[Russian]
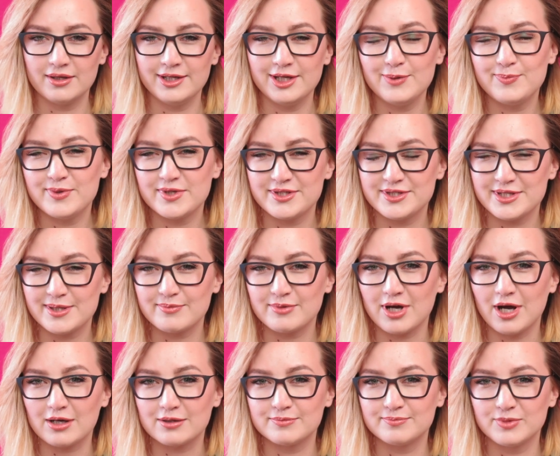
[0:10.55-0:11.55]
И перед тем,
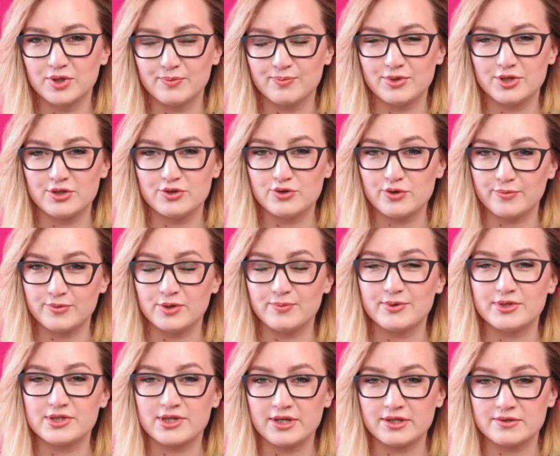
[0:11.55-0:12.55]
как мы перейдем
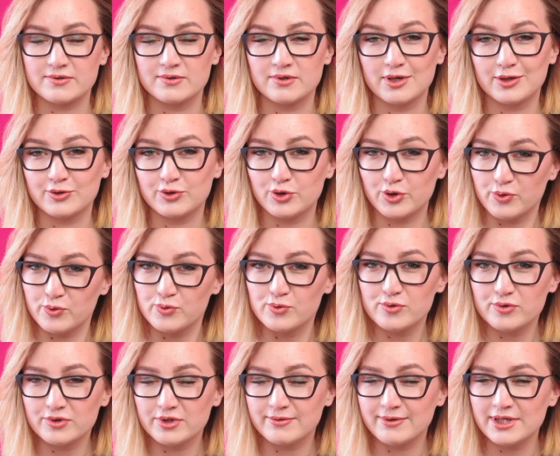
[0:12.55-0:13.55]
непосредственно к
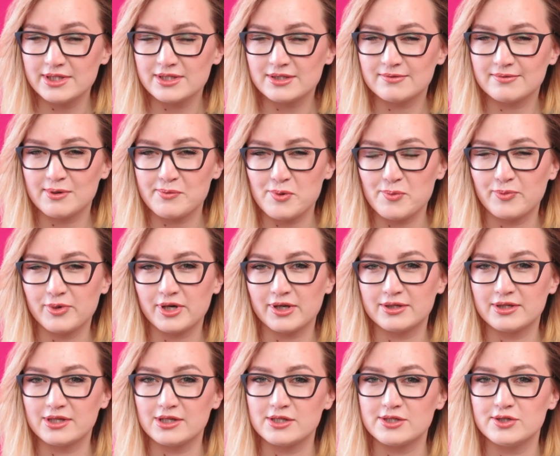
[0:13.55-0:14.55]
трюку, давайте с вами
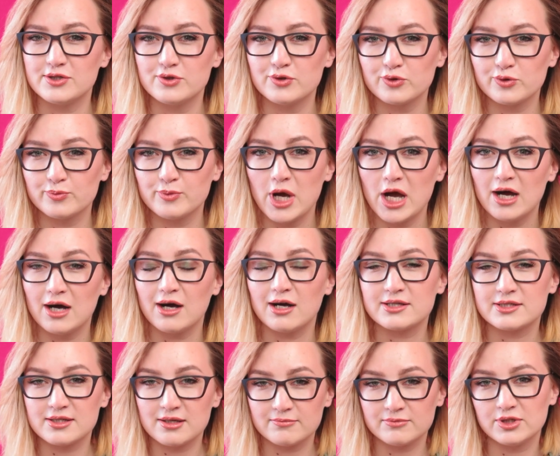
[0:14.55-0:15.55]
проанализируем
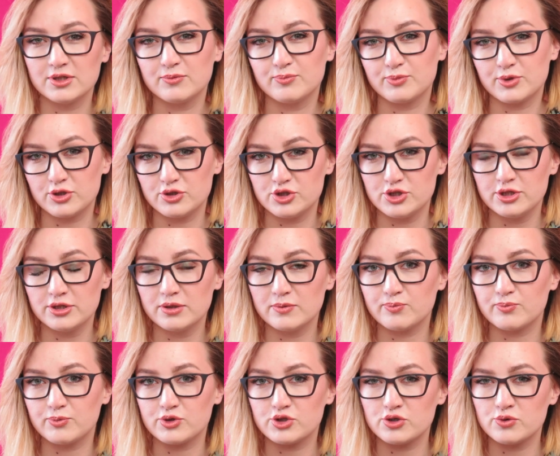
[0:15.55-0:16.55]
основные причины,
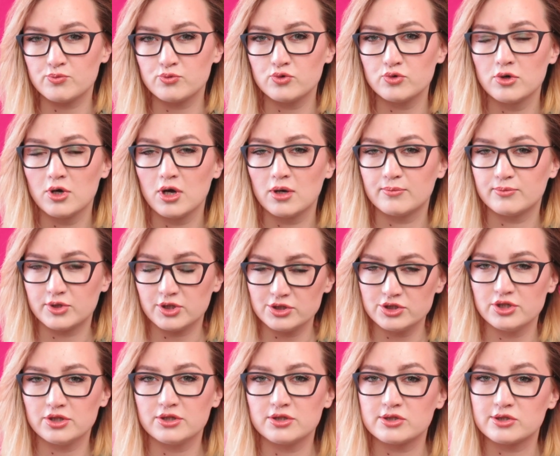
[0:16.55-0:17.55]
почему
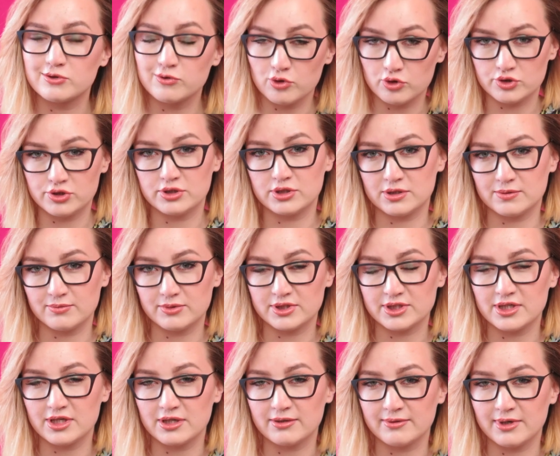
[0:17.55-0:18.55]
прыщики сложно
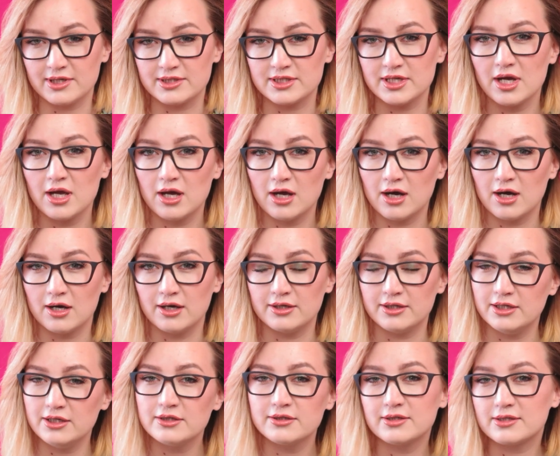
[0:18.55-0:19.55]
замаскировать. А,
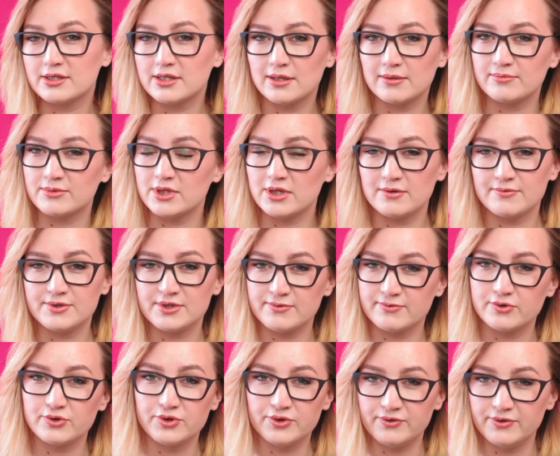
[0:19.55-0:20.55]
их на самом деле
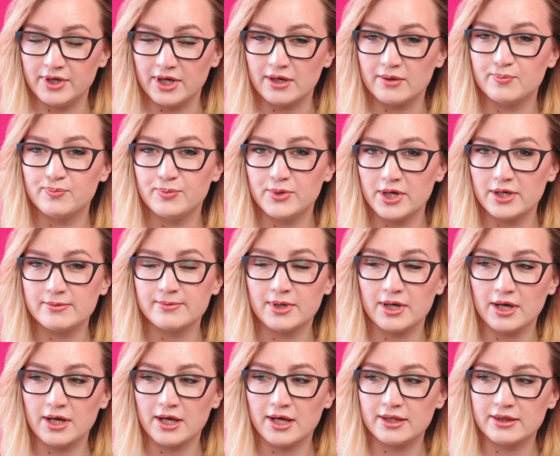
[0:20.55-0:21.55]
всего две.
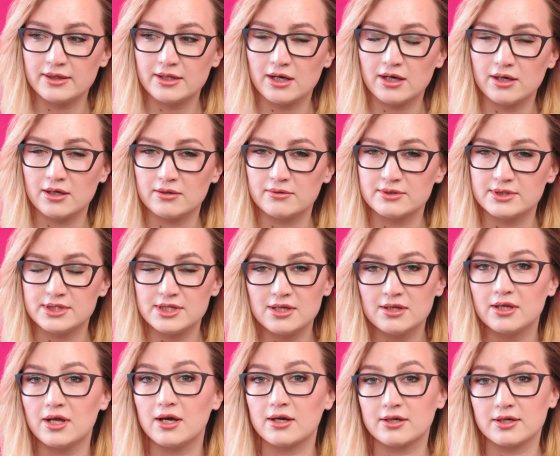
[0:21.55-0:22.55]
Первая – это
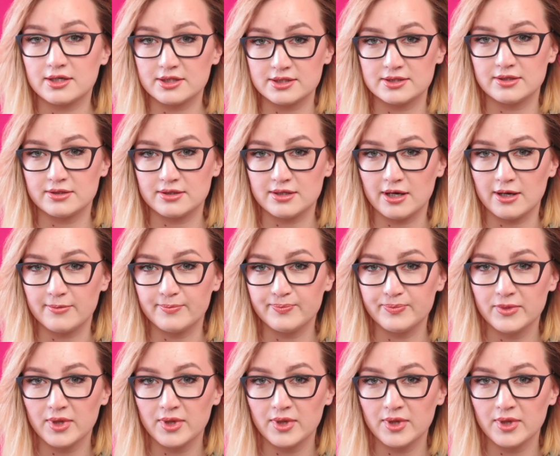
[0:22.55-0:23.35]
сильная краснота.